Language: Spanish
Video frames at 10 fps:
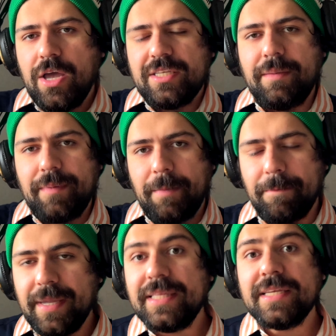se
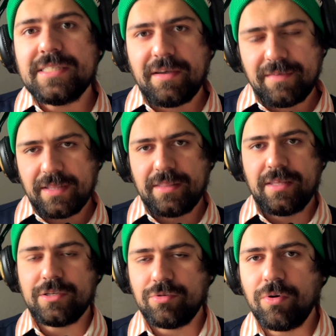permite saber
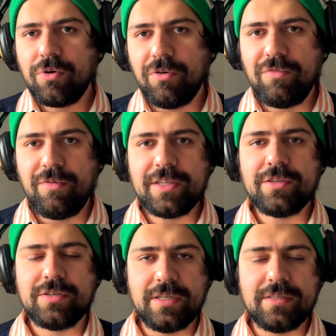de sus
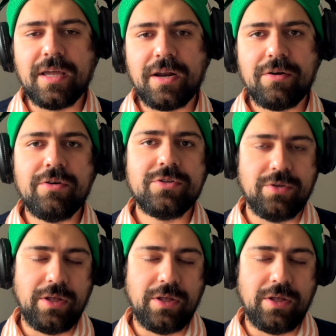conflictos internos o